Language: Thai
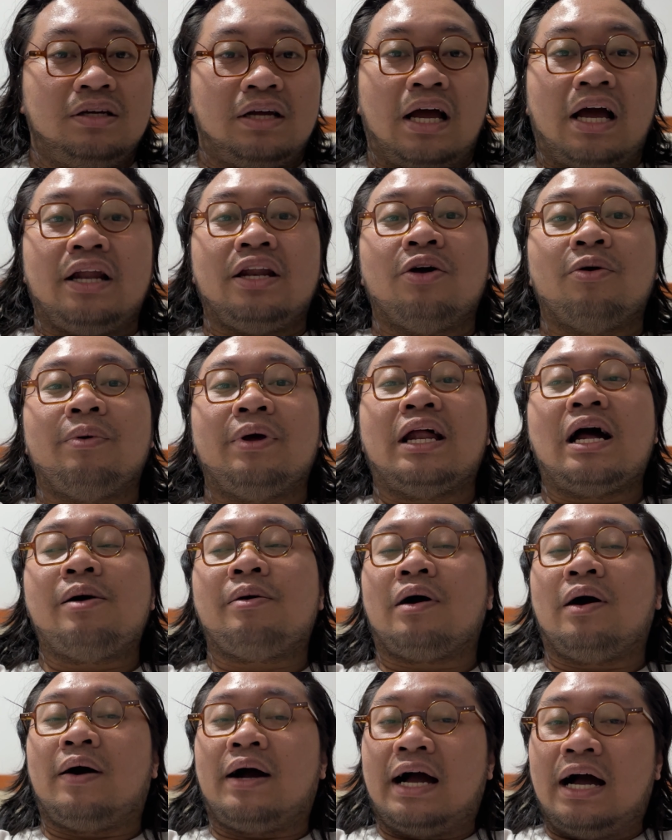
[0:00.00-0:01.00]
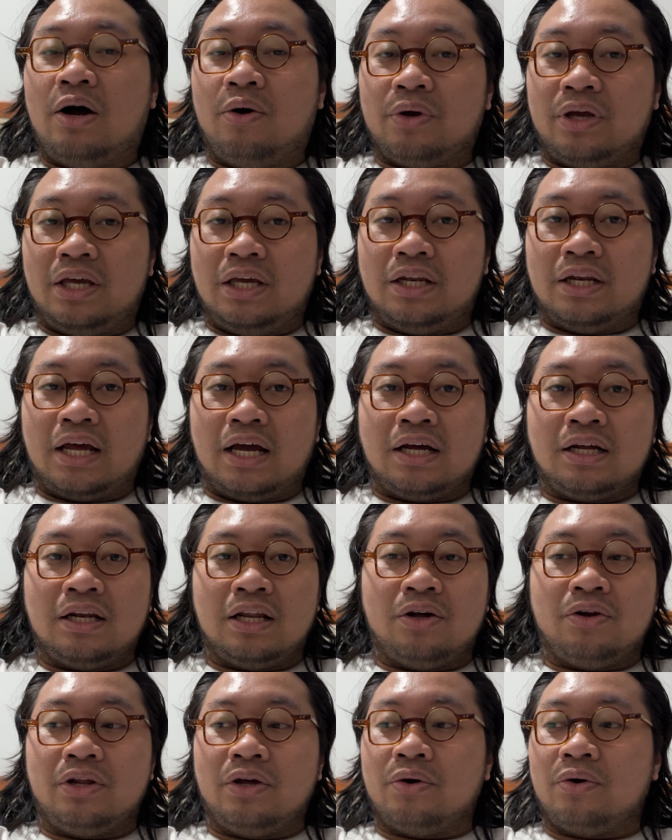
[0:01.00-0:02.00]
อ่ะเดี๋ยวไปทำกับข้าวกินนะ
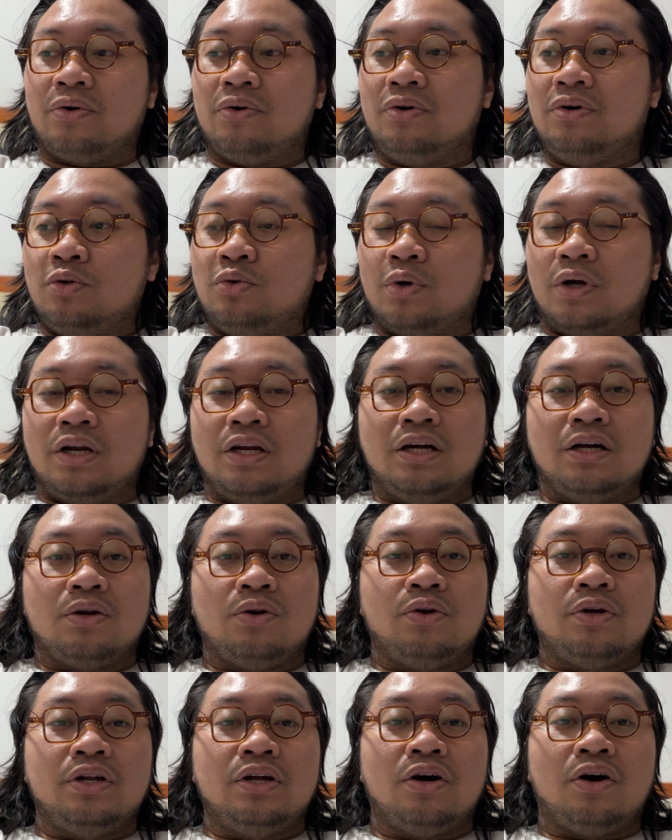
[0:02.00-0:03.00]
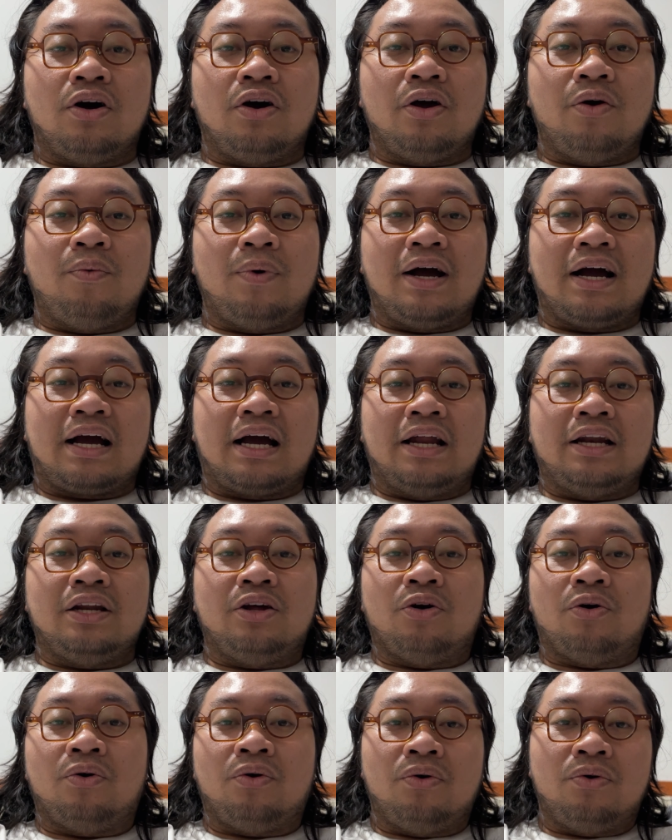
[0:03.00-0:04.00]
แล้วเดี๋ยวส่วนเรื่องรถเดี๋ยวค่อยว่ากัน
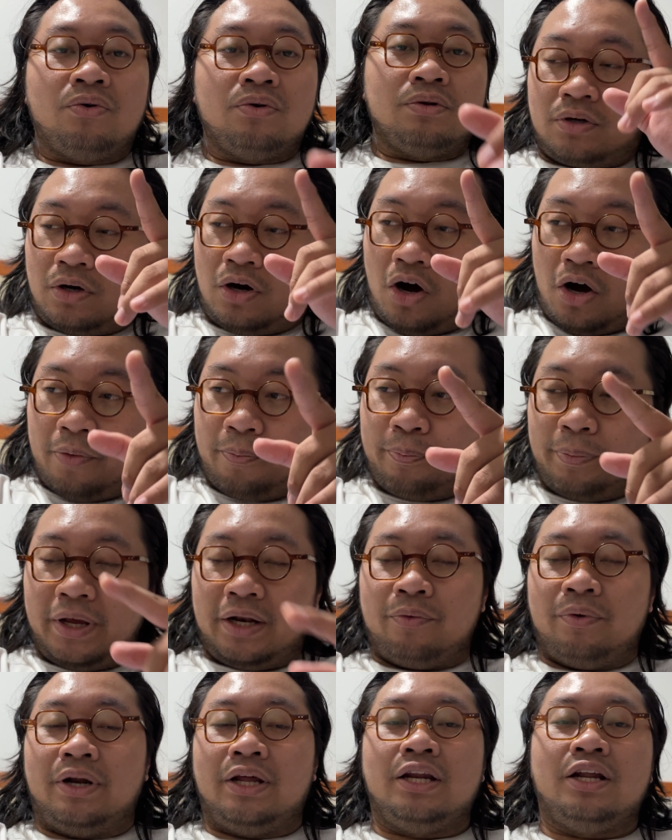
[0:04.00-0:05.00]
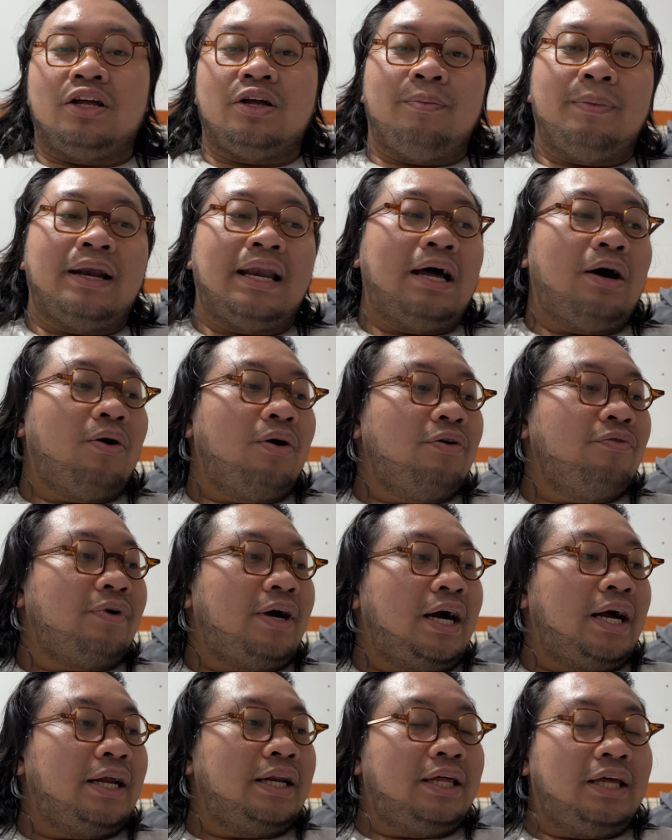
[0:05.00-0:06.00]
เดี๋ยวก่อนปิดวันนี้เดี๋ยวจะมาเล่าให้ฟั
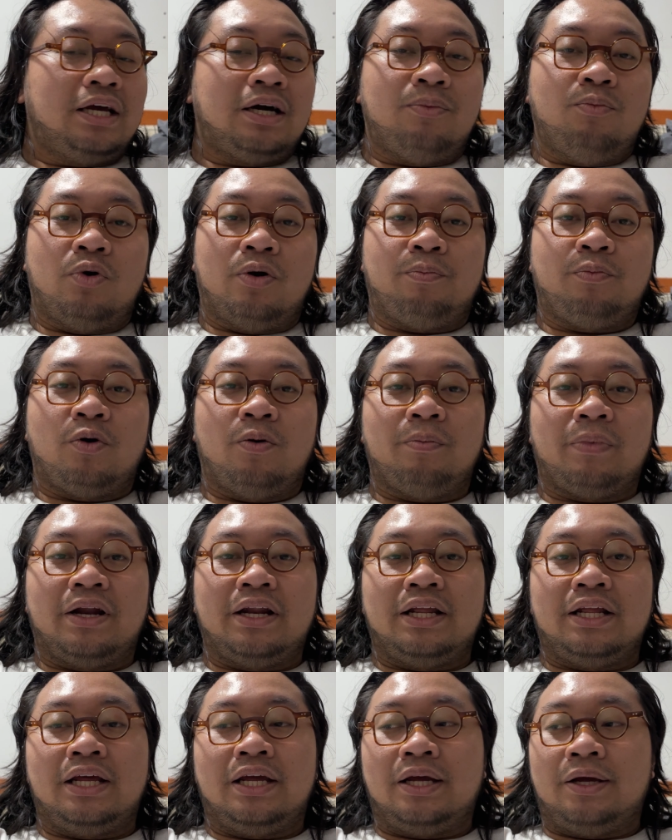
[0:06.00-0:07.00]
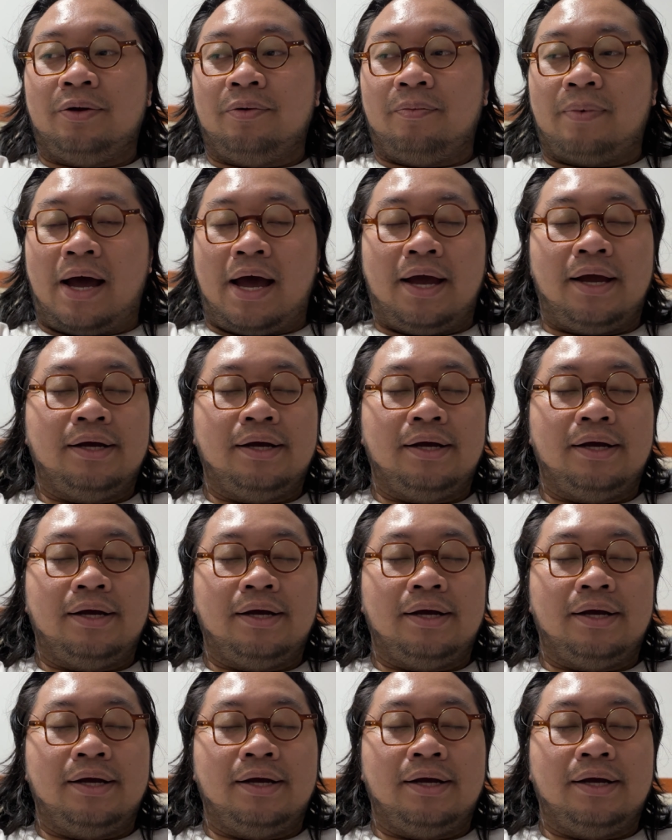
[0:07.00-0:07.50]
งอีกทีขมวดปมกันีทีไป